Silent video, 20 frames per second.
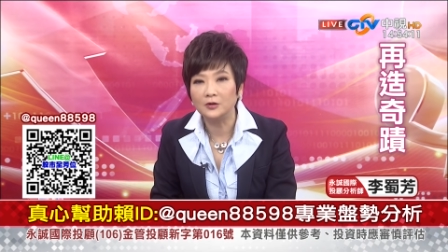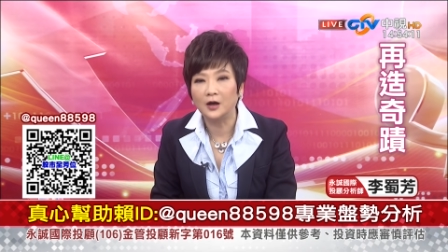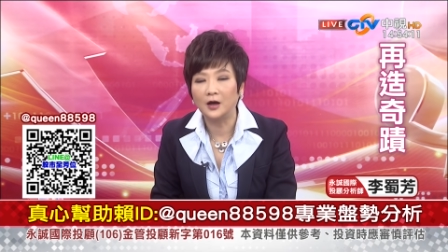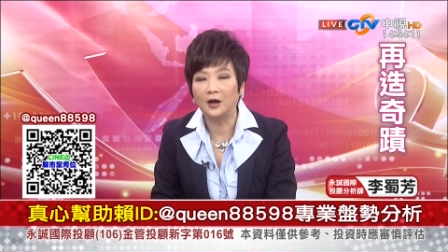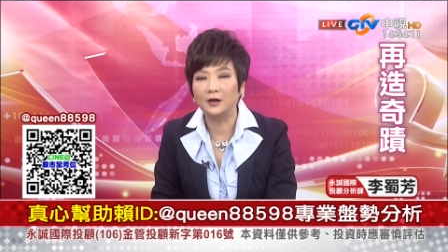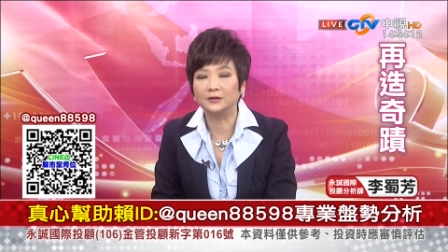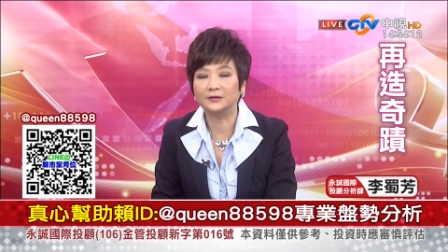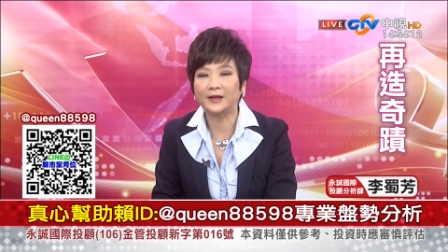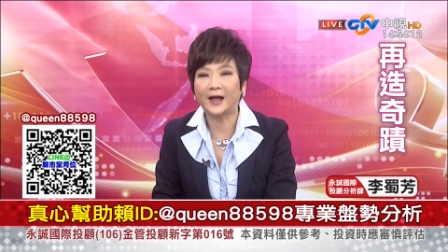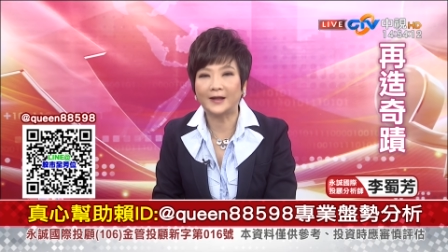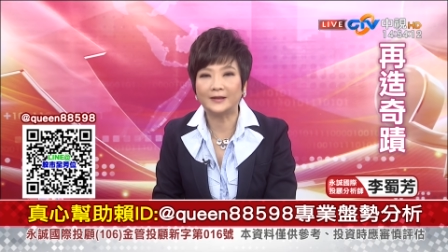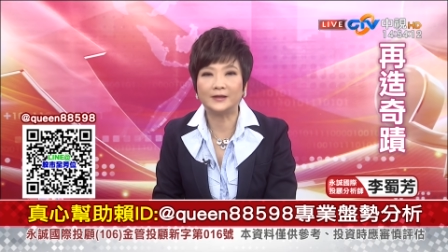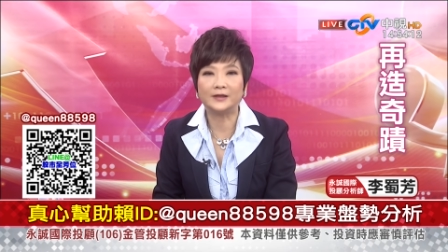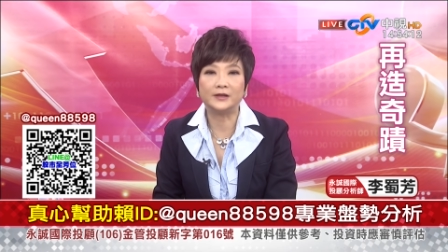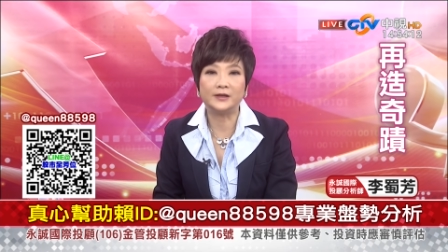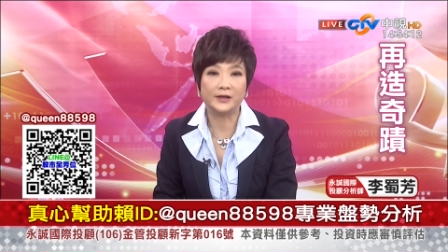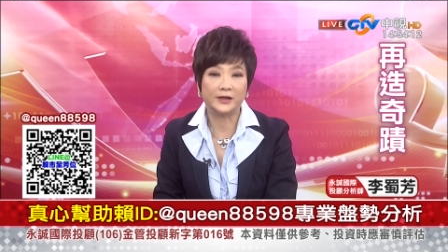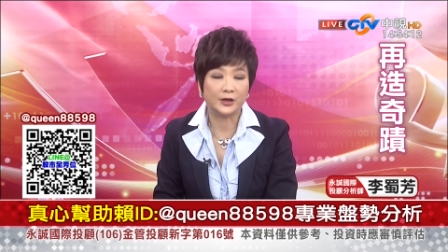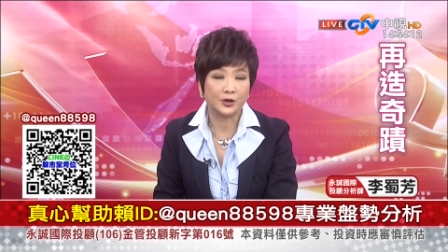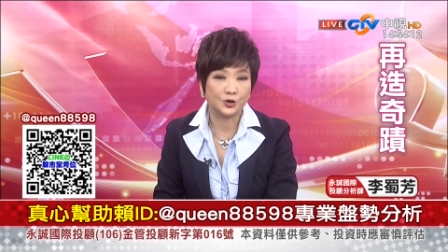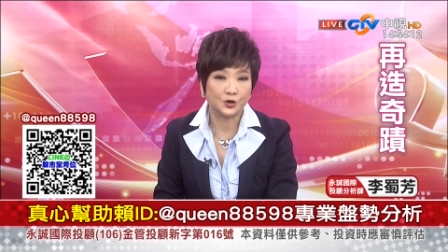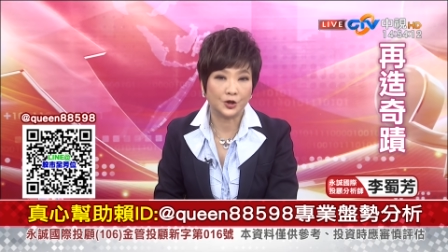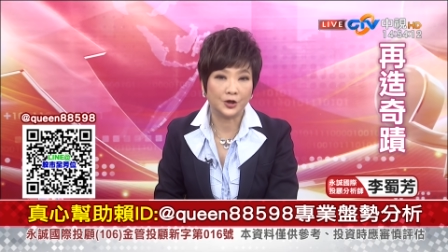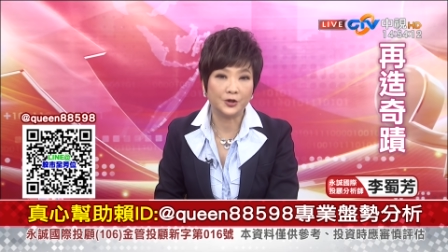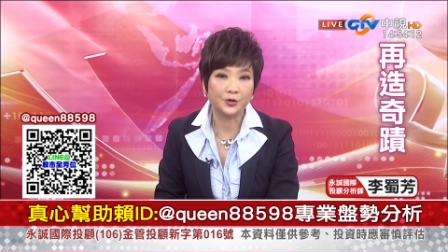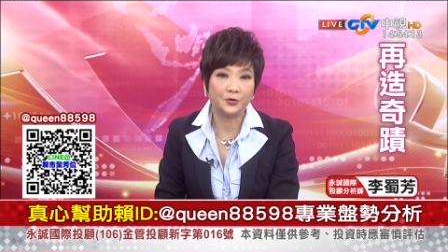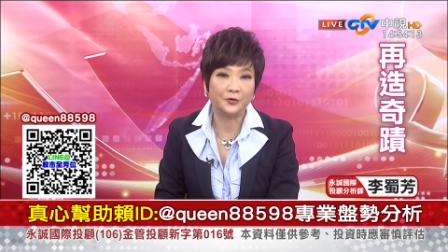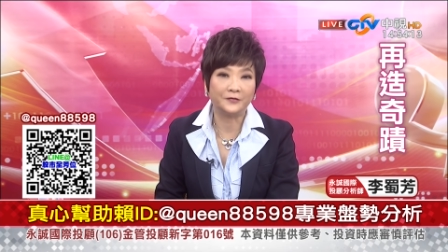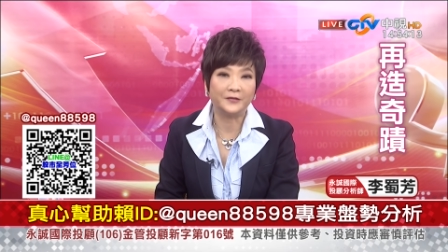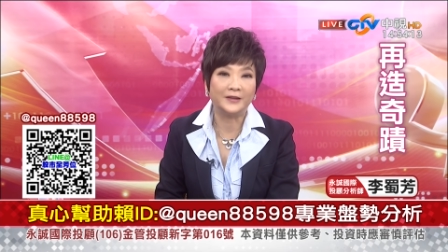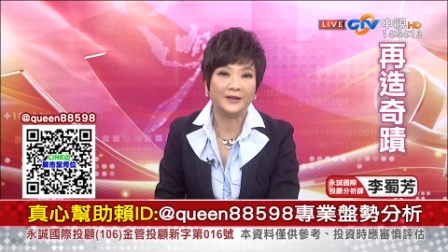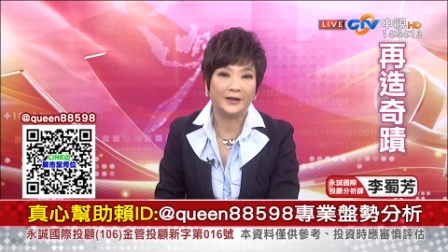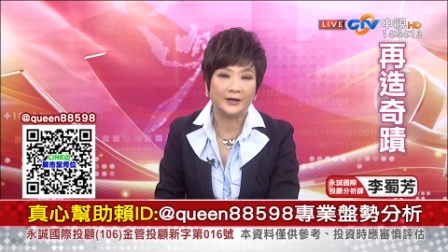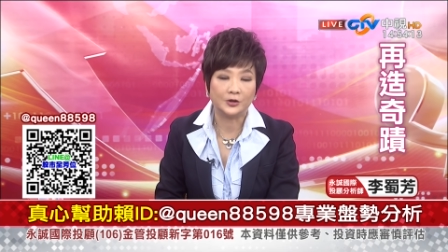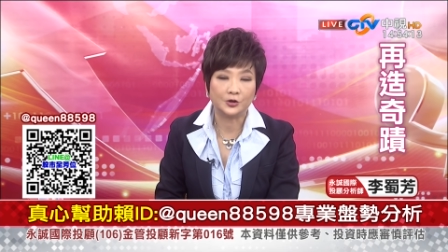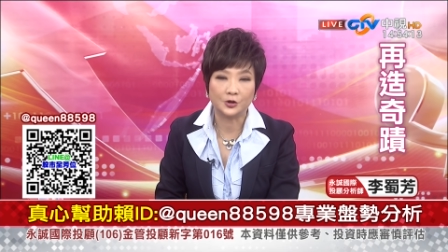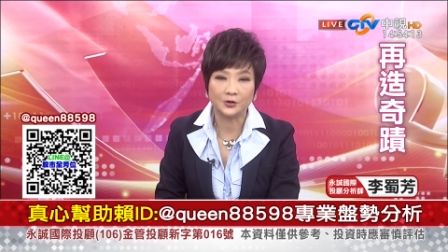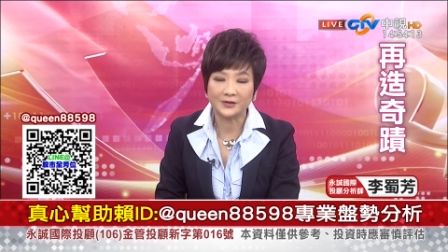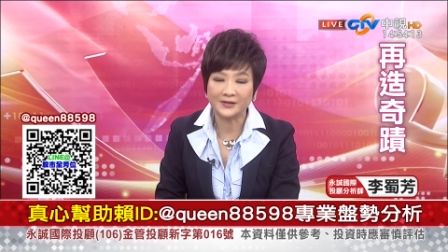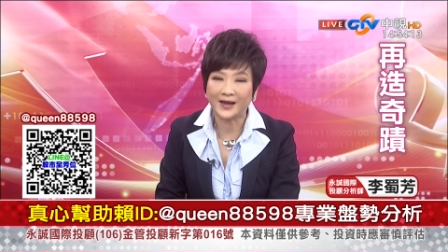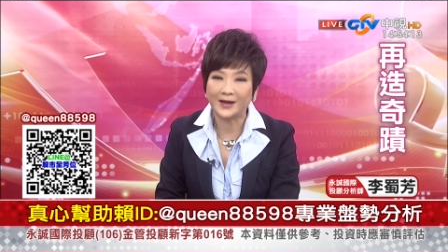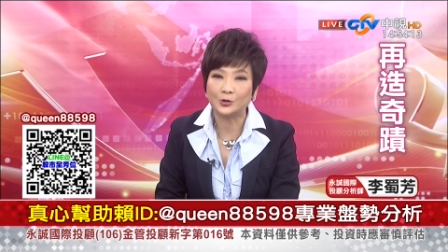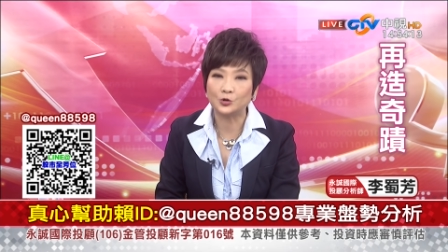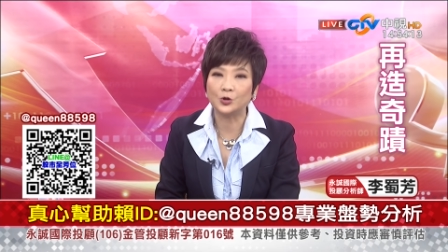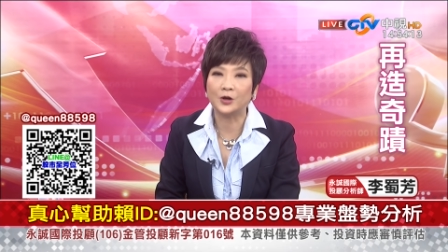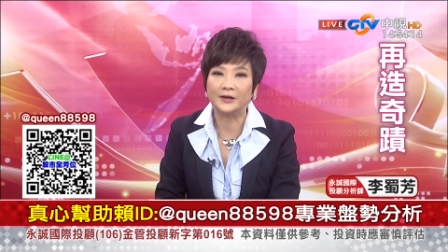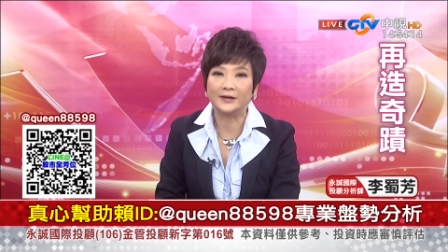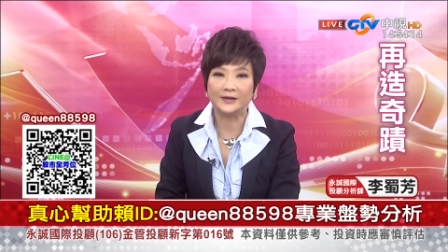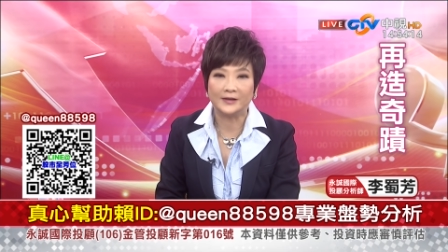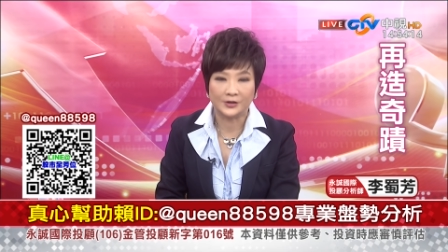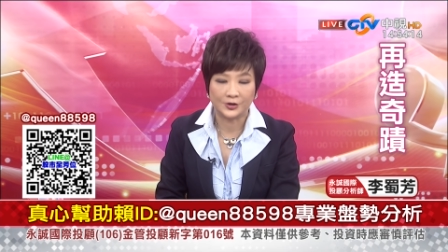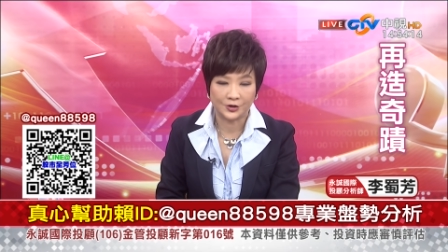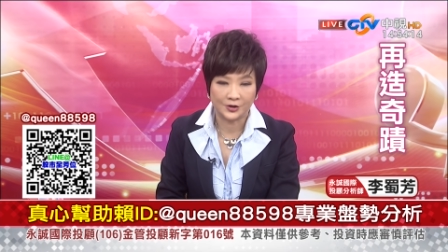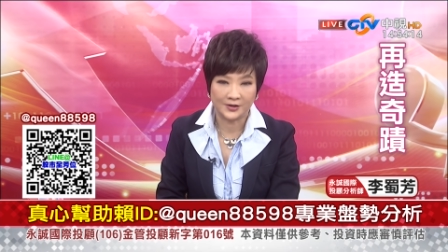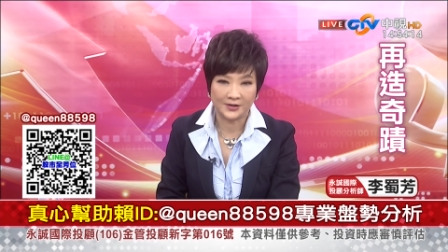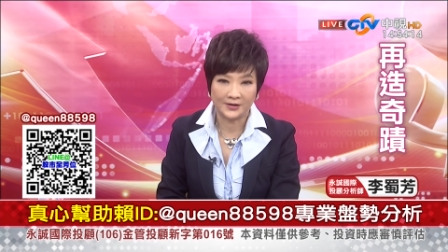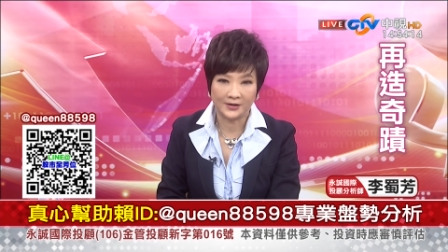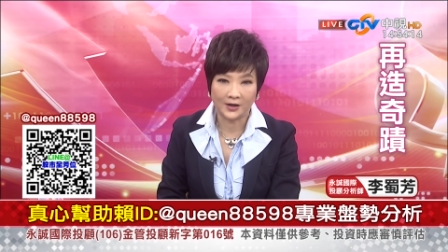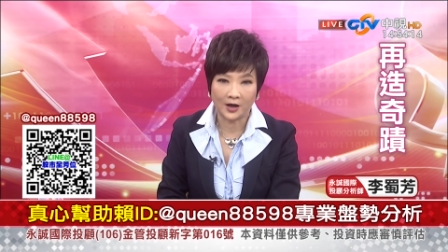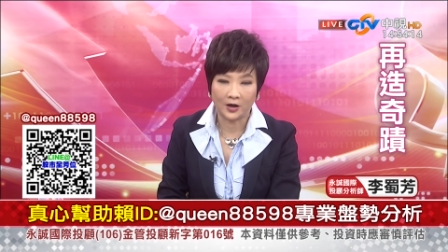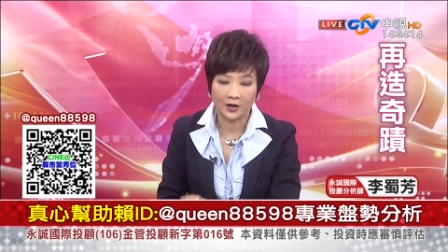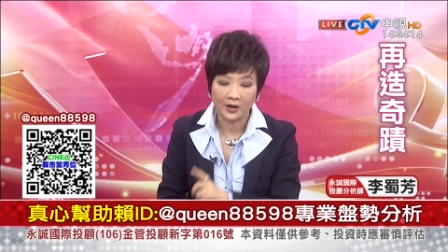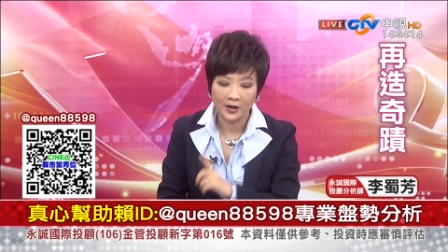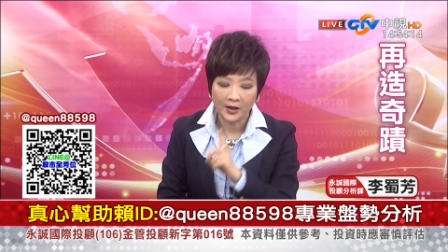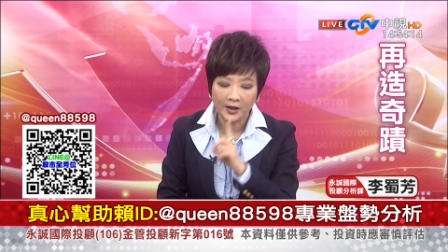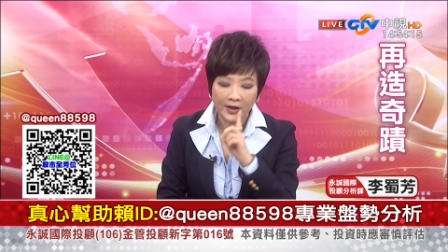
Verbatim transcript: 好，它的一个十二月份的营收再创历史新高。